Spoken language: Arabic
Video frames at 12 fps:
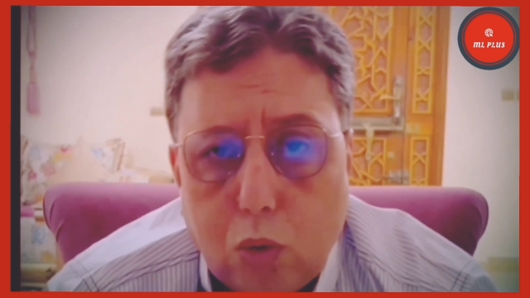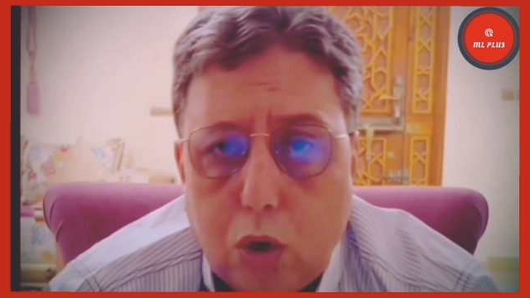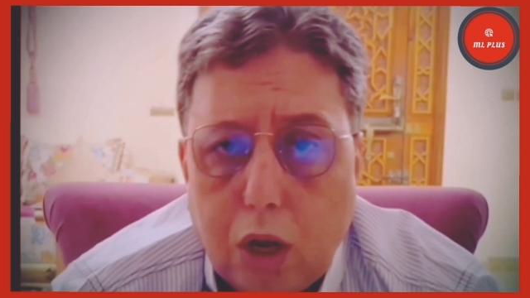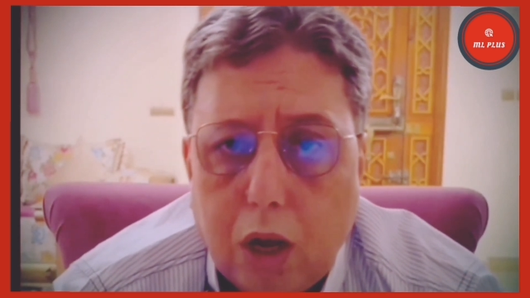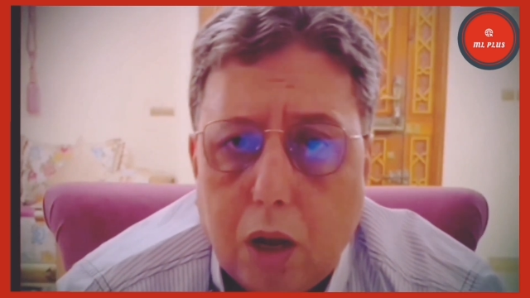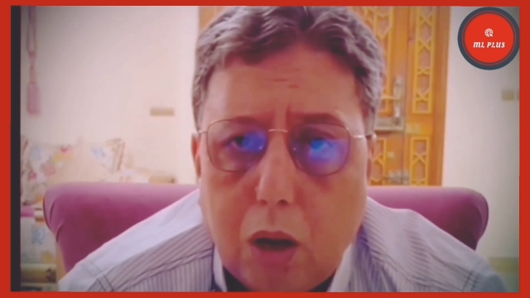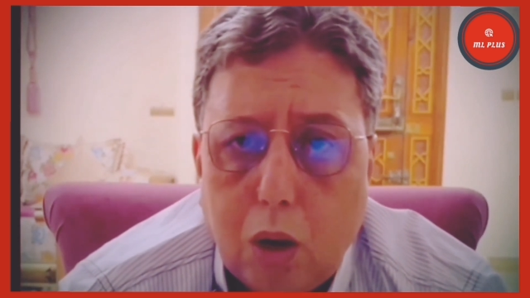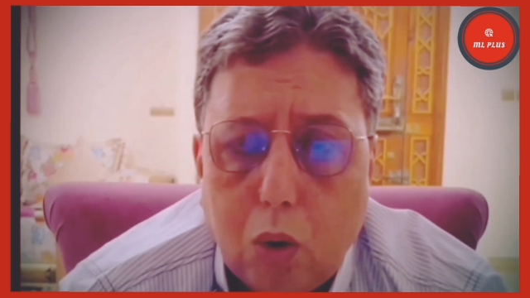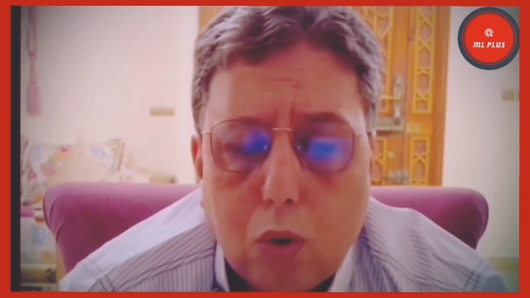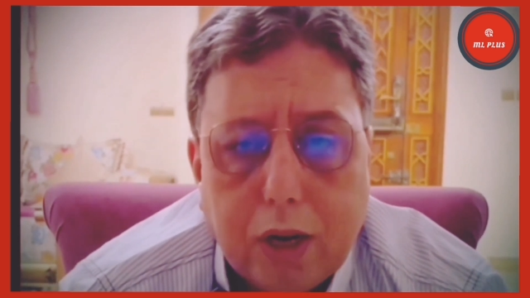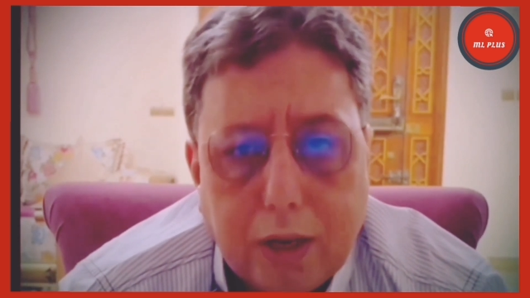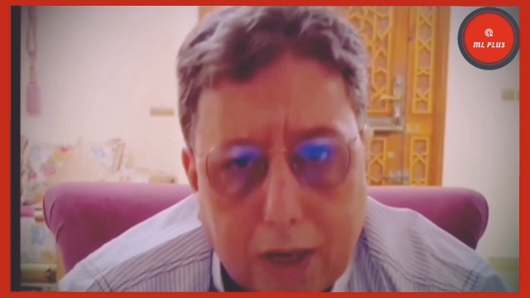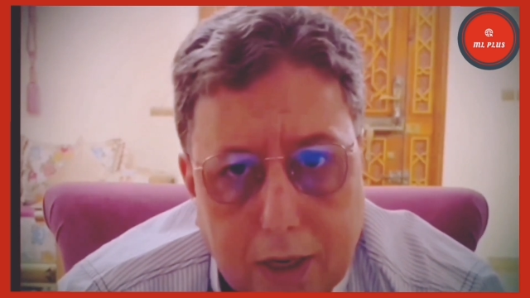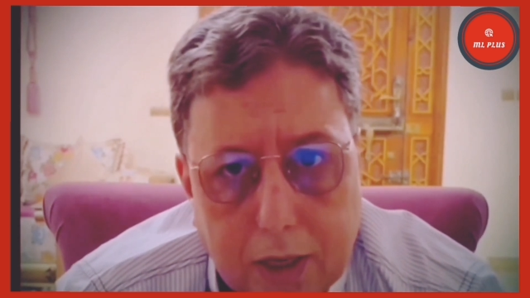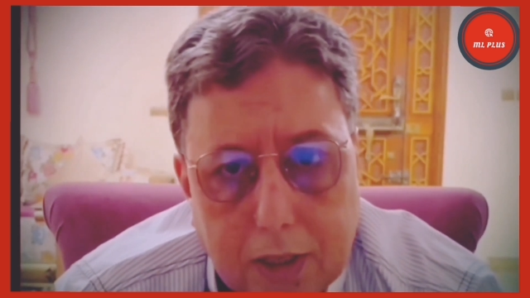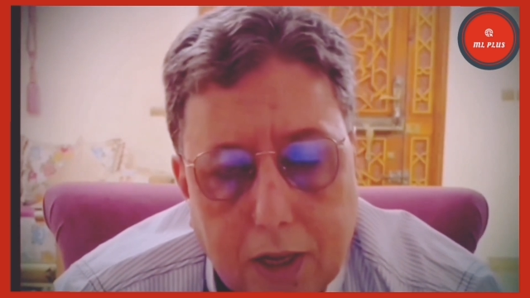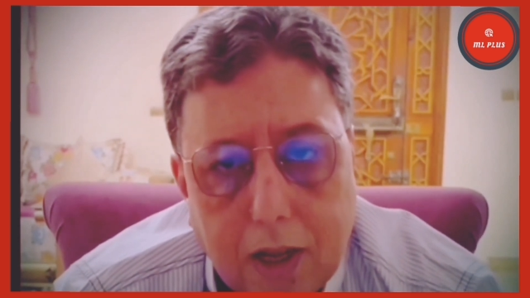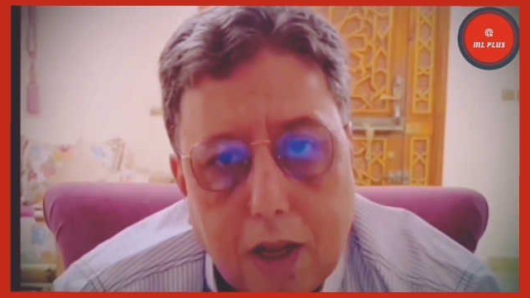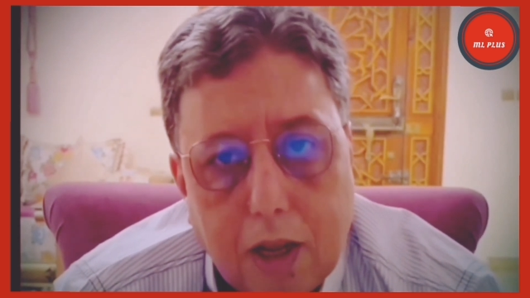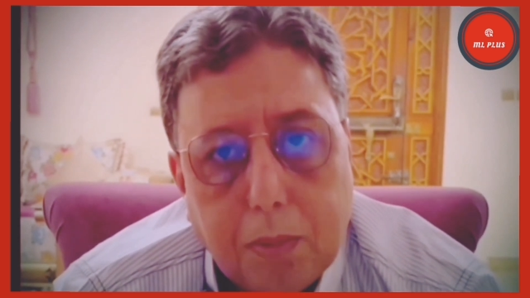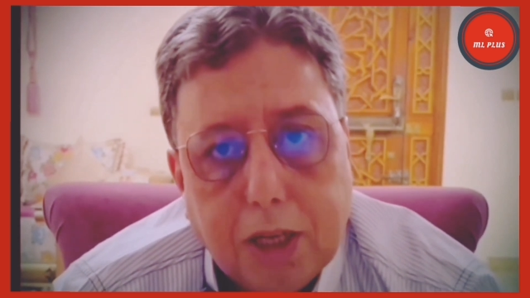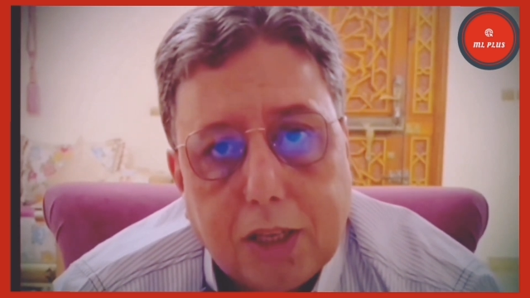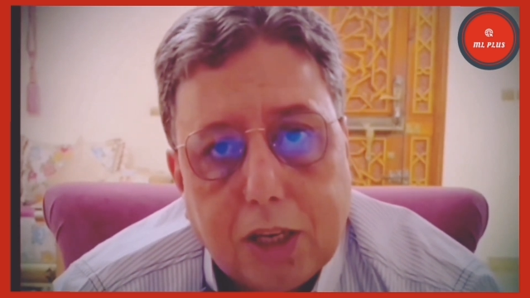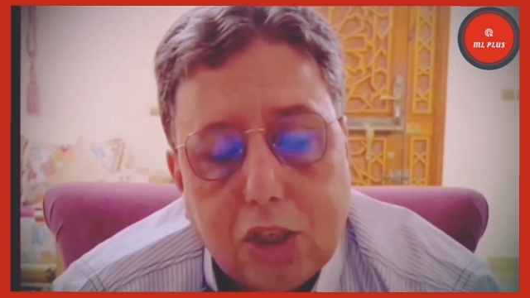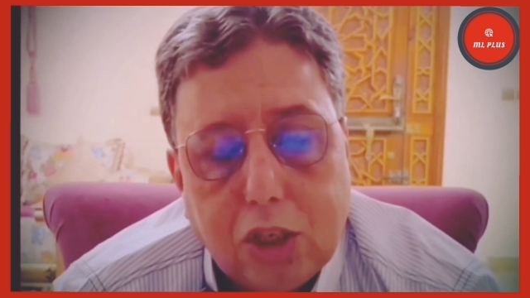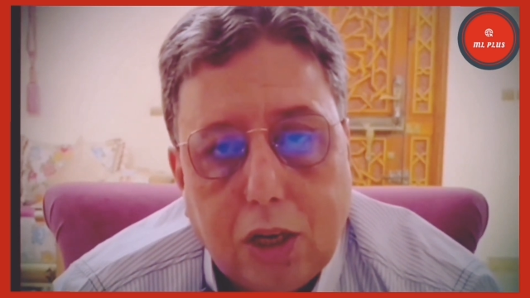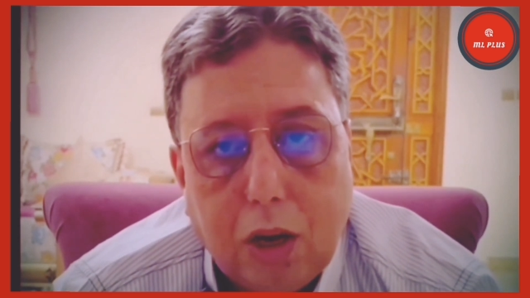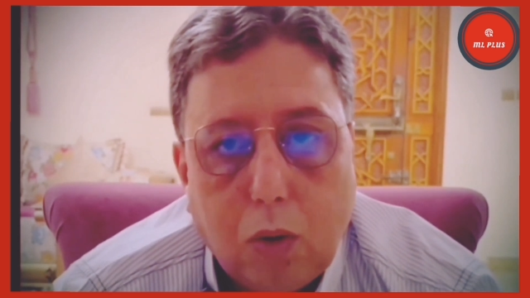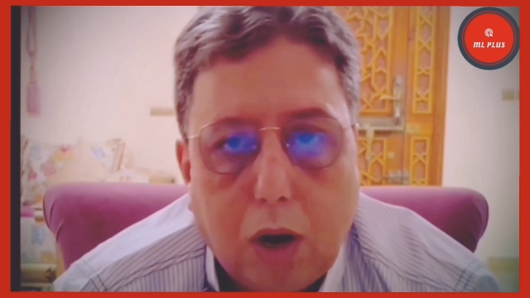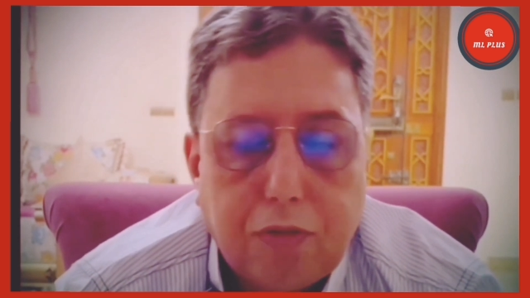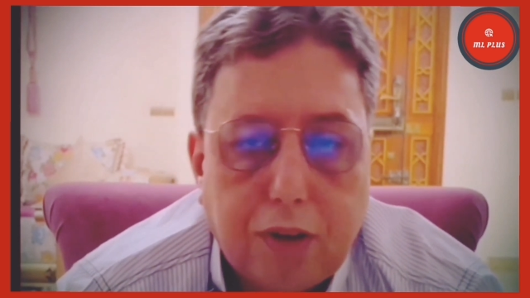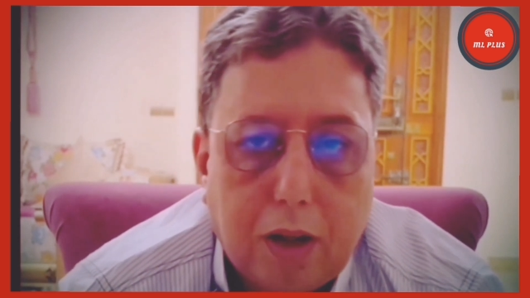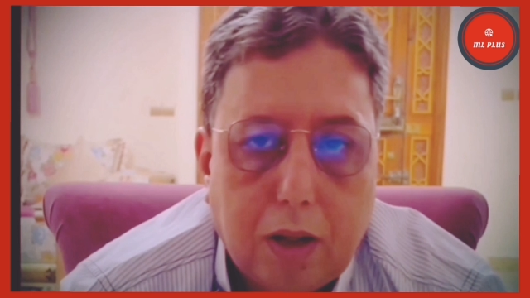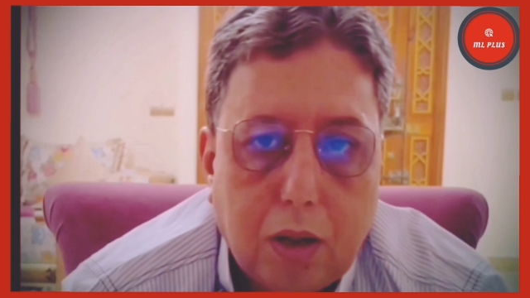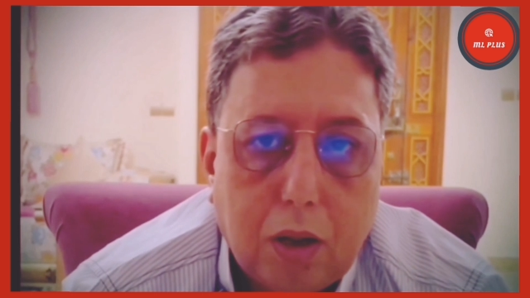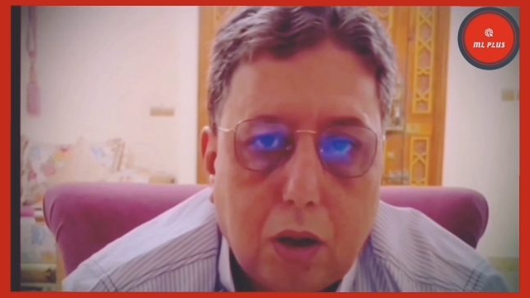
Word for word: كنقولها وكنأكدها محتاجين الى وقفه